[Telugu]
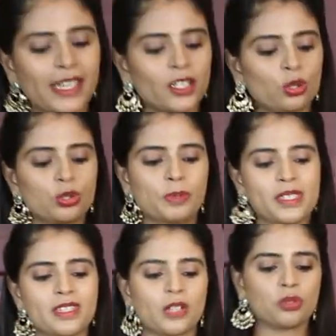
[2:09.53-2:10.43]
శారీలో
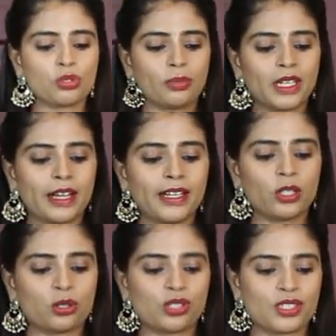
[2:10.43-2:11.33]
చూపిస్తాను సో మీకు
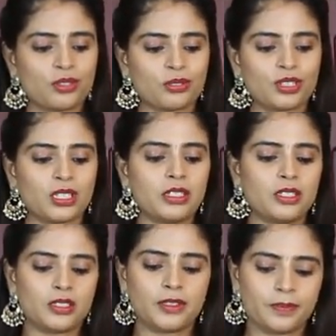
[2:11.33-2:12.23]
ఐడియా వచ్చేస్తుంది
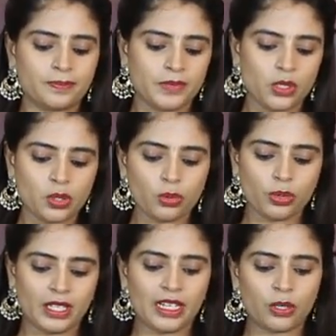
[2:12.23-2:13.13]
సో
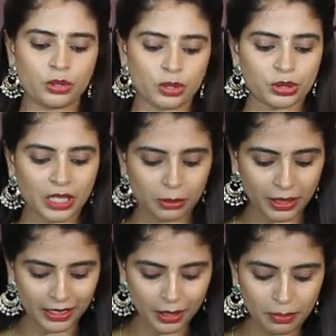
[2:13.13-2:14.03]
ఇలా
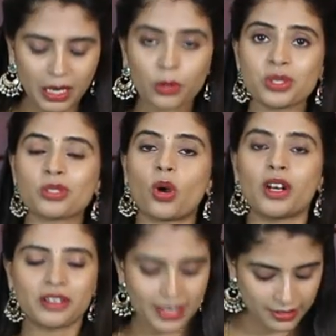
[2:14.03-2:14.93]
ఉంటుందన్నమాట బ్లౌజ్
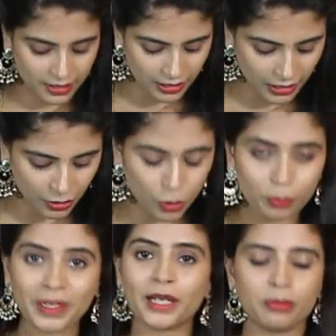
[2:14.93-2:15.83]
కాంట్రాస్ట్ కలర్లో
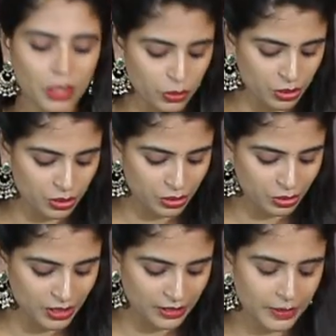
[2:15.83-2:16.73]
ప్లెయిన్ బ్లౌజ్
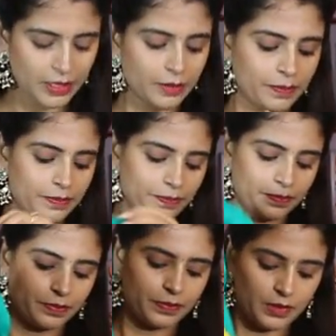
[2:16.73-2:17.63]
వస్తుంది
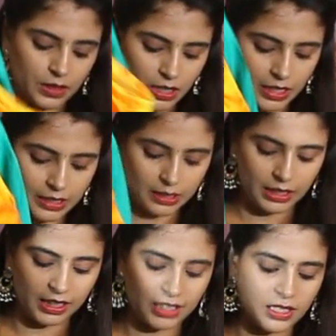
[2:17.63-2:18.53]
చాలా
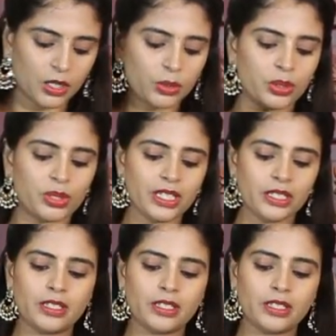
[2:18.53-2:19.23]
నీట్గా ఉంటుంది